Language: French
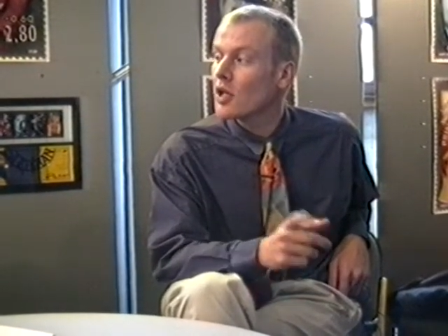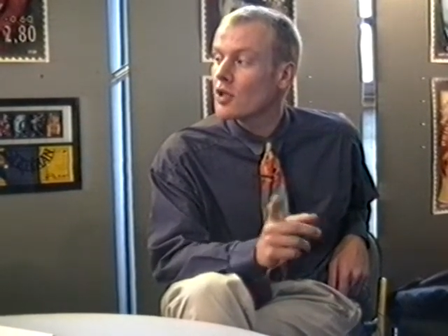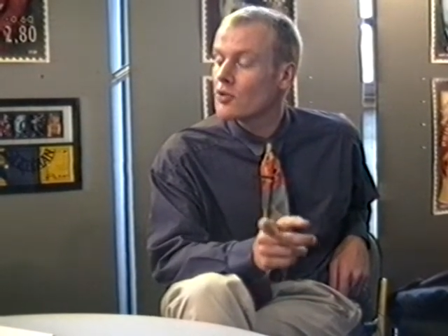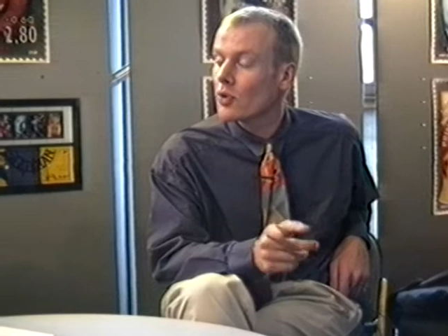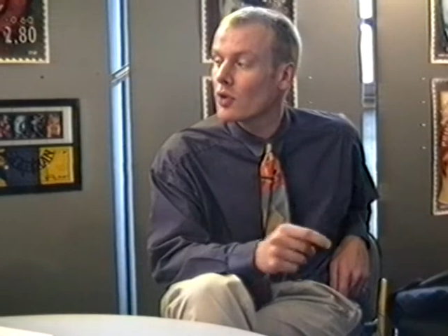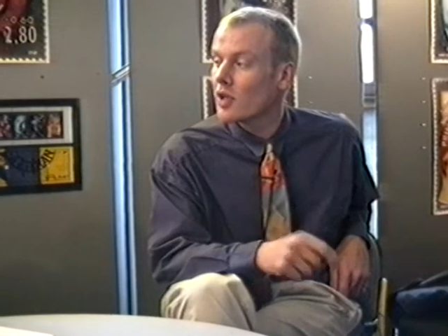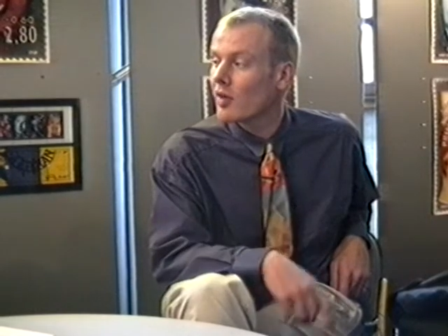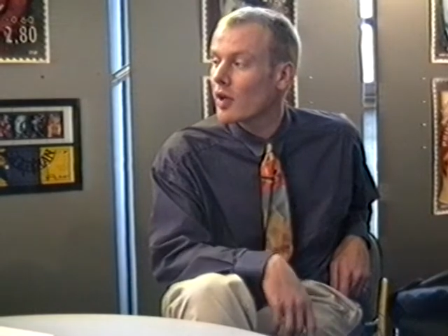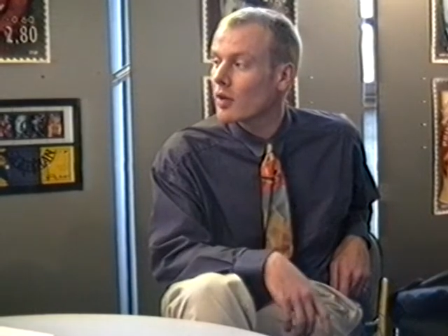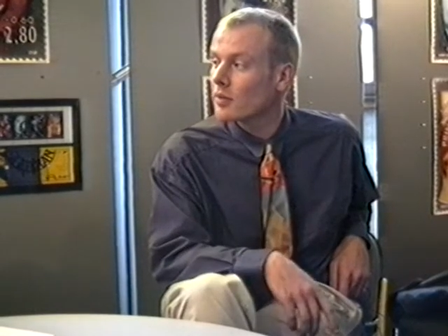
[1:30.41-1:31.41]
sur le
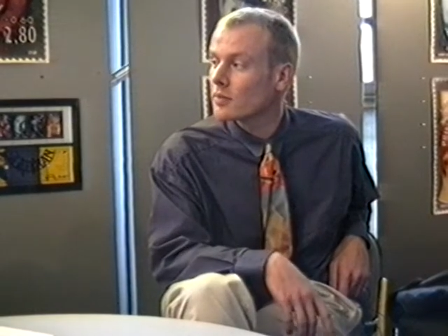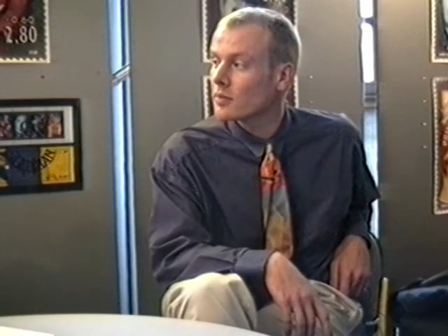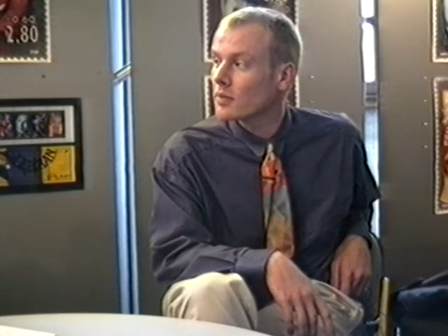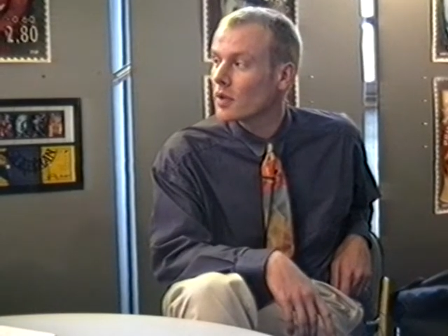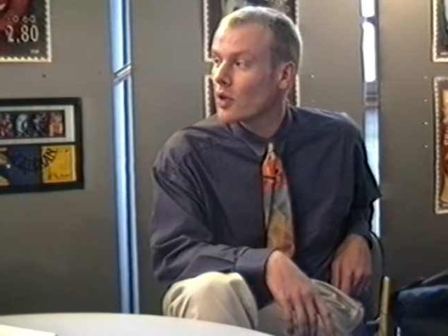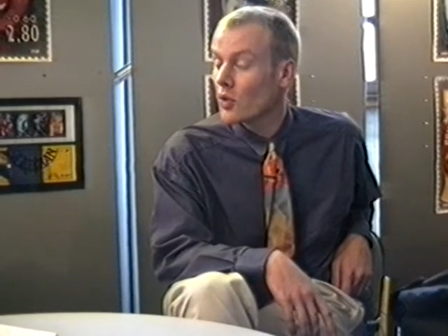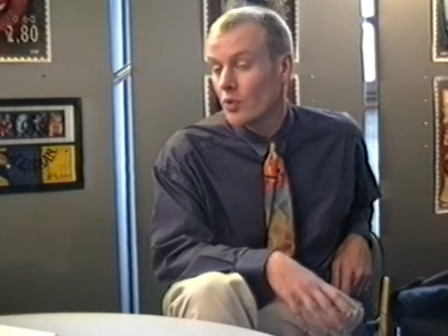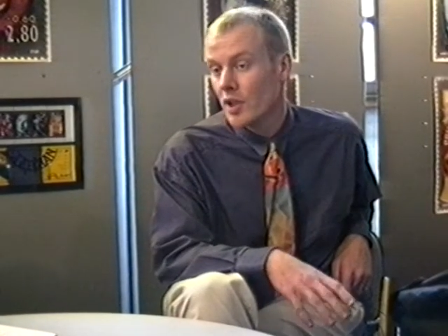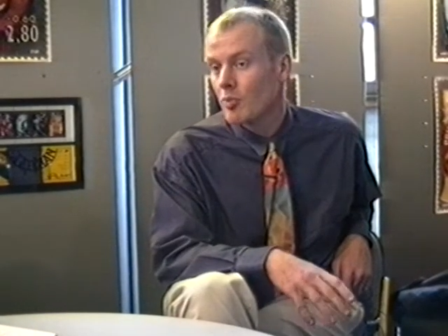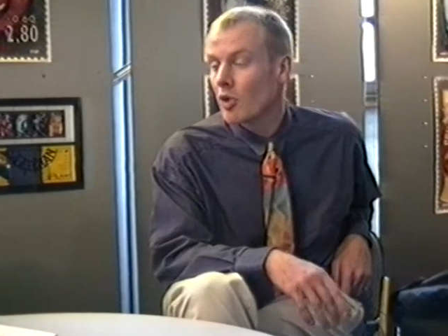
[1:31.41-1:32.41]
livret A,
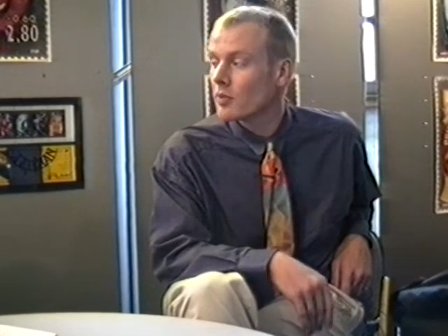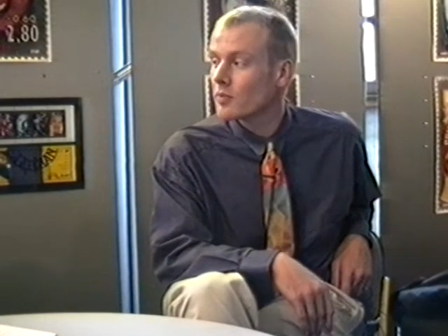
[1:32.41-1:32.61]
uniquement.